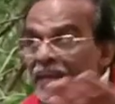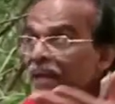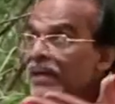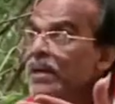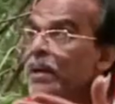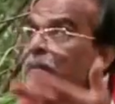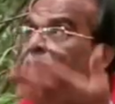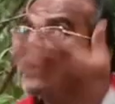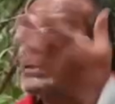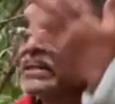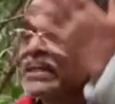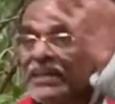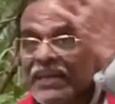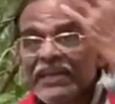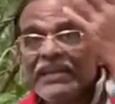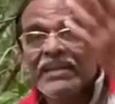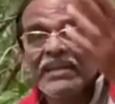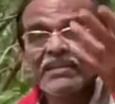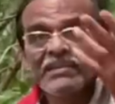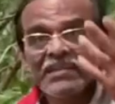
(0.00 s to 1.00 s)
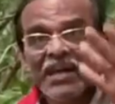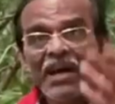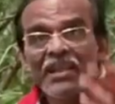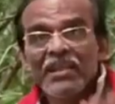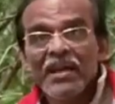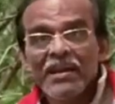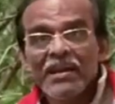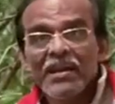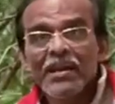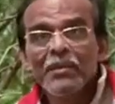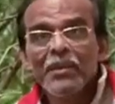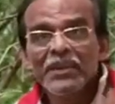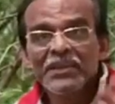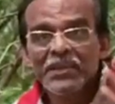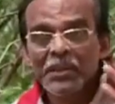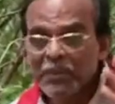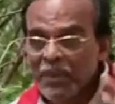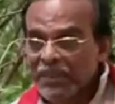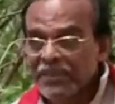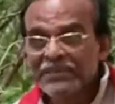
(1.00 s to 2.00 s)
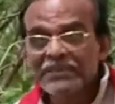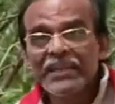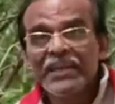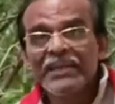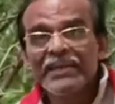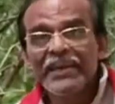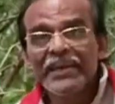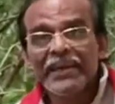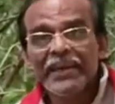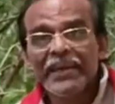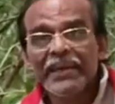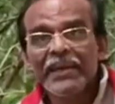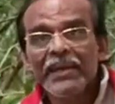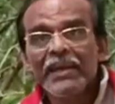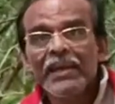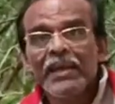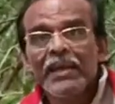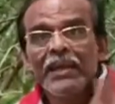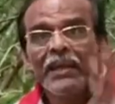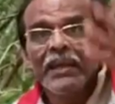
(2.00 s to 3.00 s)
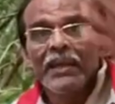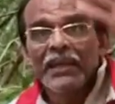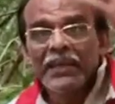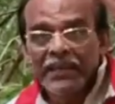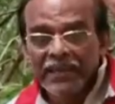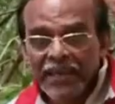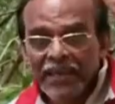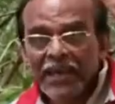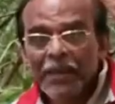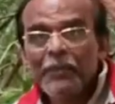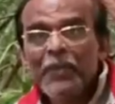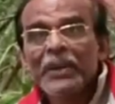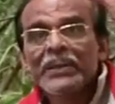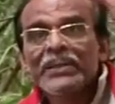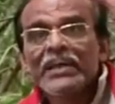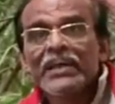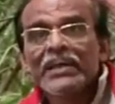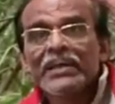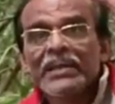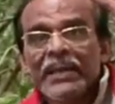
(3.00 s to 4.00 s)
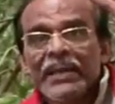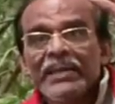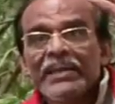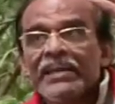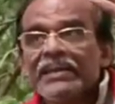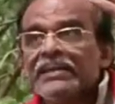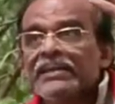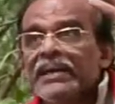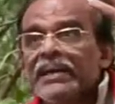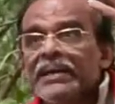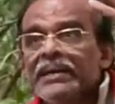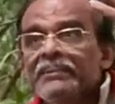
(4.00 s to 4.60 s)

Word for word: ஏகப்பட்ட கிளைகள் சாதாரணமாக இந்த மரத்திலேயே ஏகப்பட்ட கிளைகள்ங்க